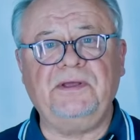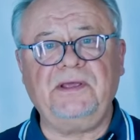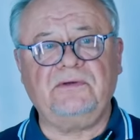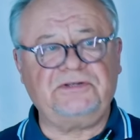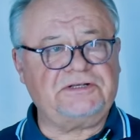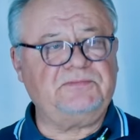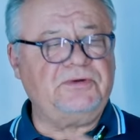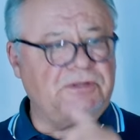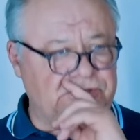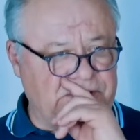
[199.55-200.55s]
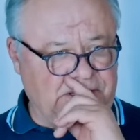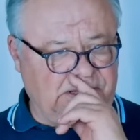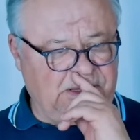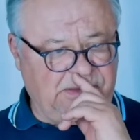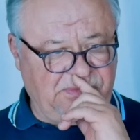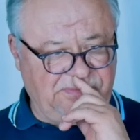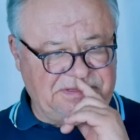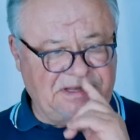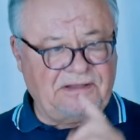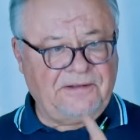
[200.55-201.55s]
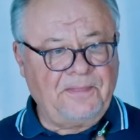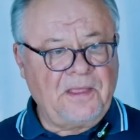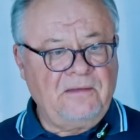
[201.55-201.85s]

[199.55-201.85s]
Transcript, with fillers: я вот сейчас понял, что надо этому обязательно